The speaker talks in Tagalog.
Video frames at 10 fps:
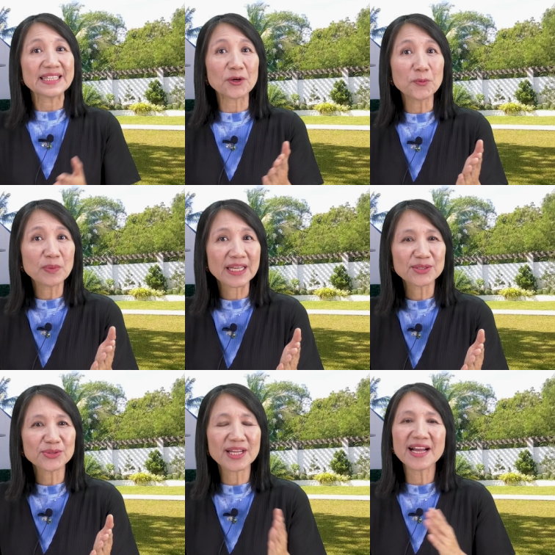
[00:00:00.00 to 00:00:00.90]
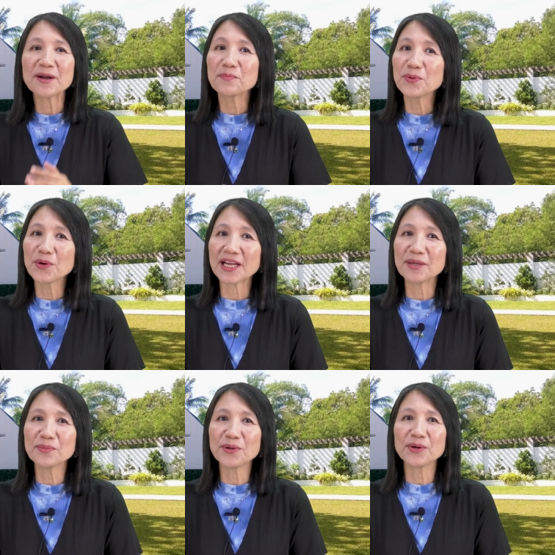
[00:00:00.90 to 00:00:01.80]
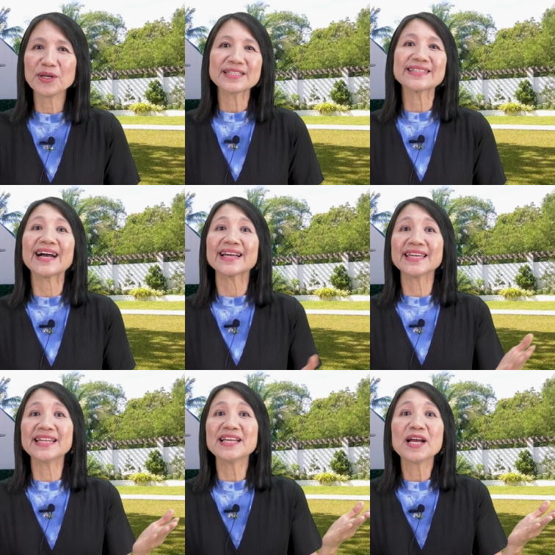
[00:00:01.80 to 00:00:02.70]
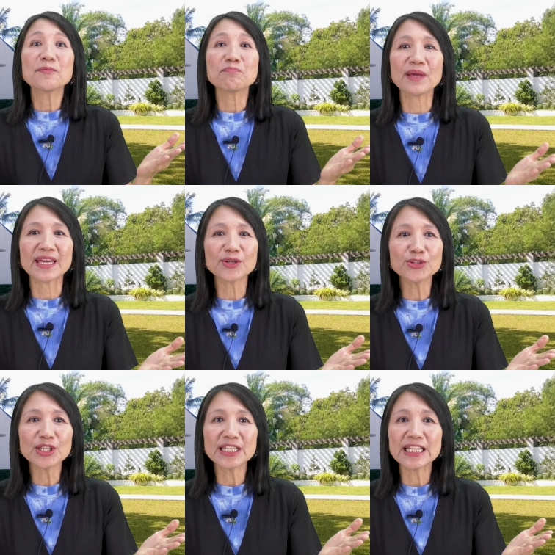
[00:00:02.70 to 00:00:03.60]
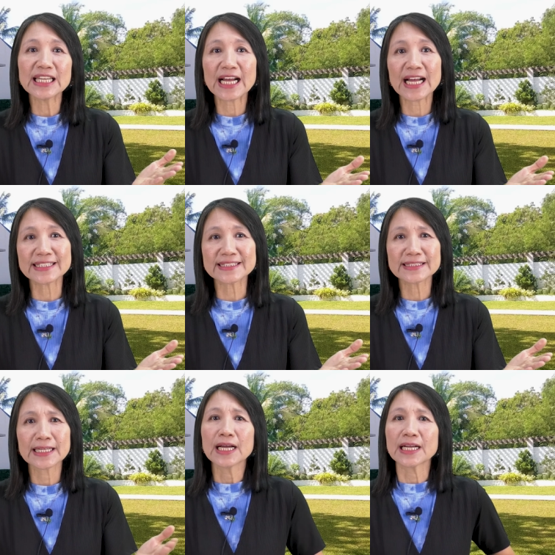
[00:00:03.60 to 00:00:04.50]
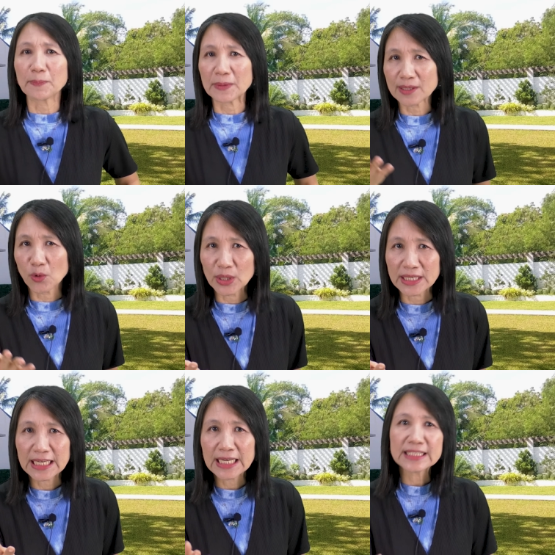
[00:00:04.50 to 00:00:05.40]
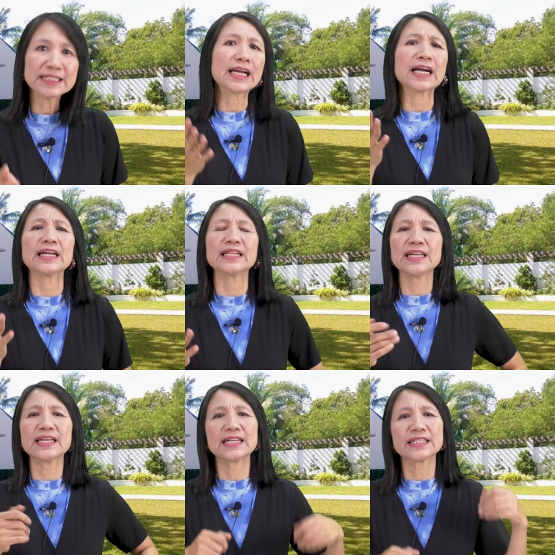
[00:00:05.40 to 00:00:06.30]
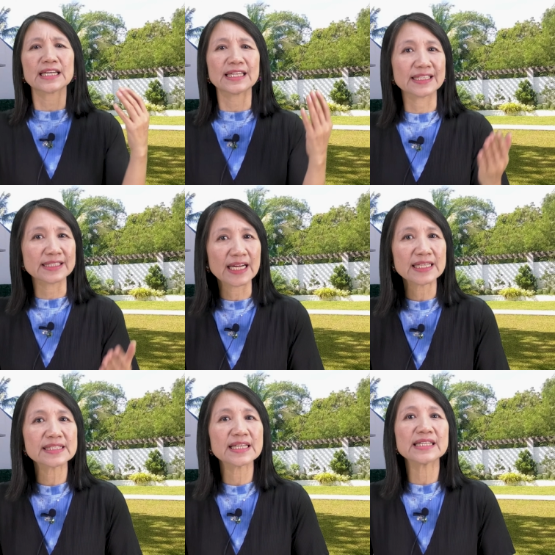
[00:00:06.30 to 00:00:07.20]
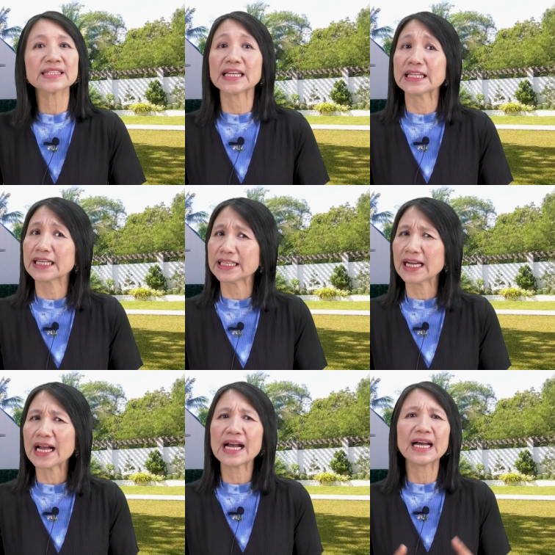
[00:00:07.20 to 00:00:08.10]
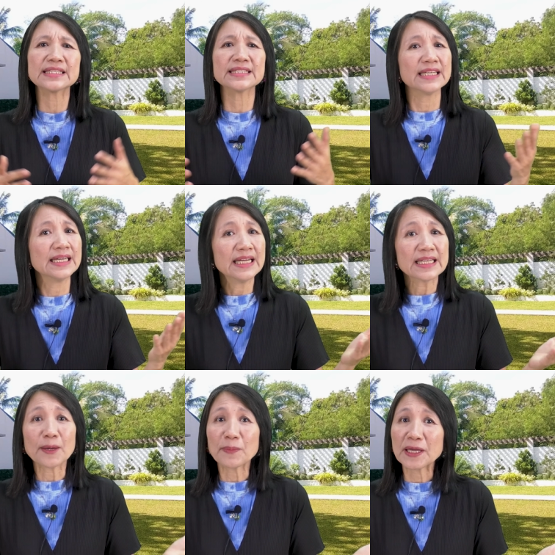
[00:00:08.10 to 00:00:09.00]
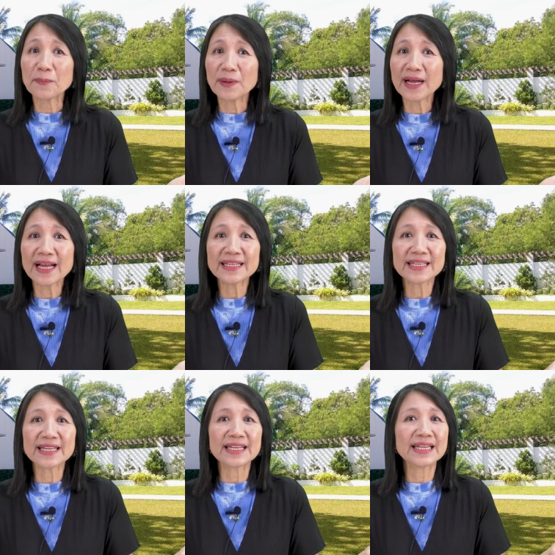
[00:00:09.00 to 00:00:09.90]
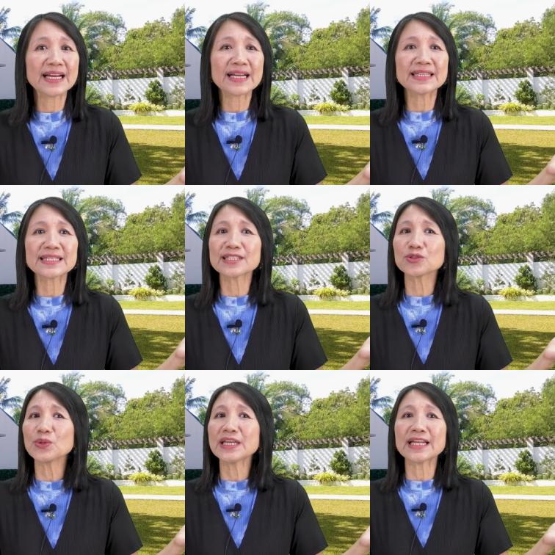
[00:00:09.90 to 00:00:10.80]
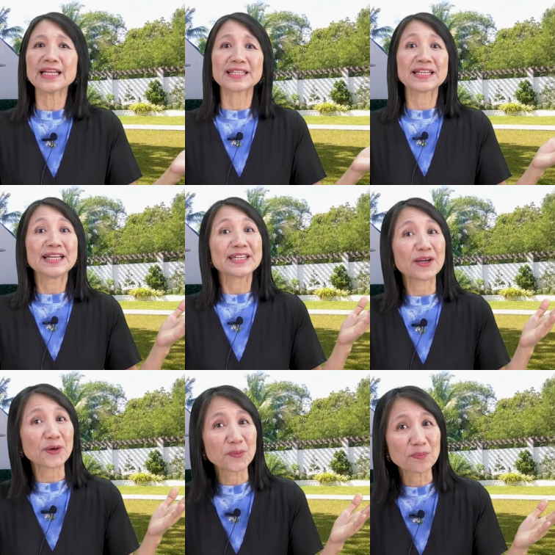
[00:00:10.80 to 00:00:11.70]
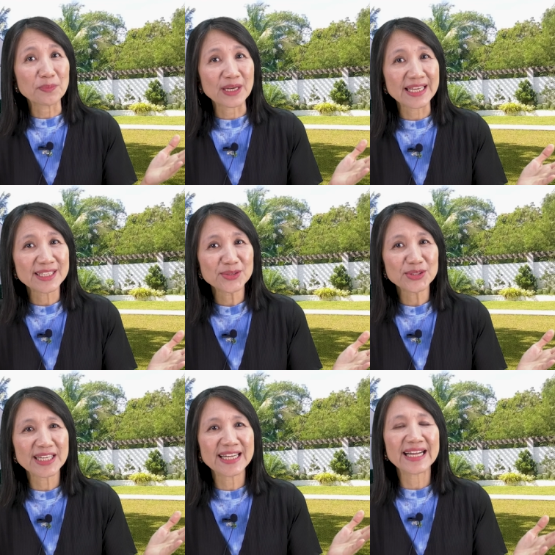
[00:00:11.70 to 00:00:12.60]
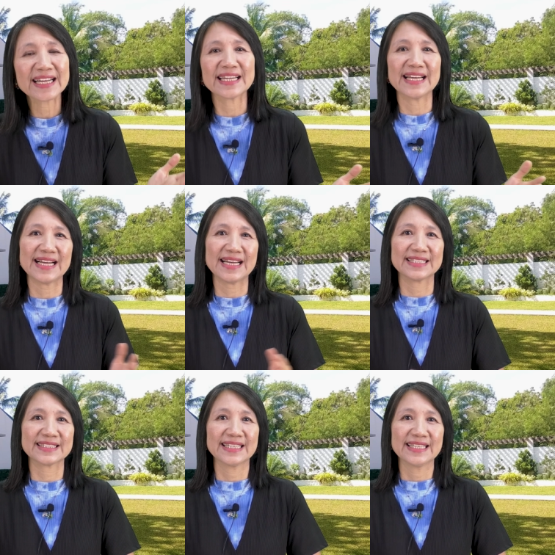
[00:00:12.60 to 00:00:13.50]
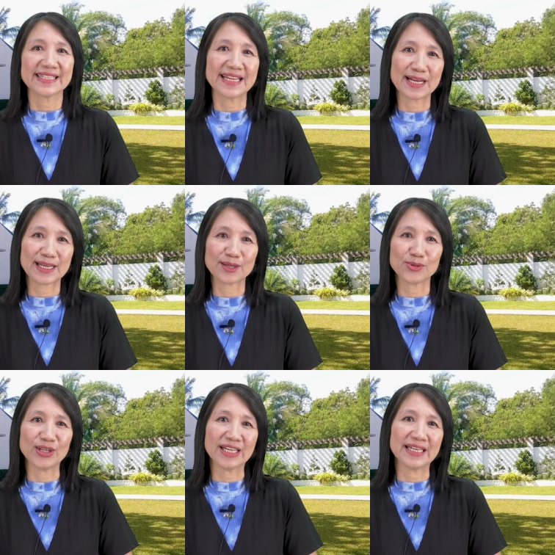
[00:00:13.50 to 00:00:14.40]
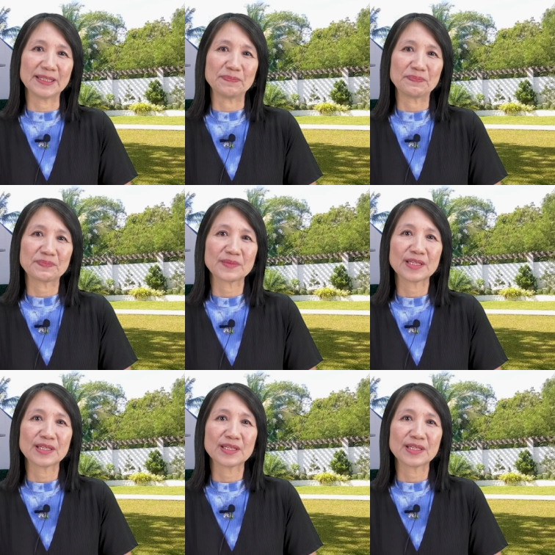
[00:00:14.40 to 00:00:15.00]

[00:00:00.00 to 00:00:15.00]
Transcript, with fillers: Nakumpleto na ang buhay mo dahil meron ka na lahat. Kapatawaran, kagalingan, kaligtasan, kaligayahan, kapayapaan, kagalakan, katuwiran. Nakumpleto na ang lahat ng kakulangan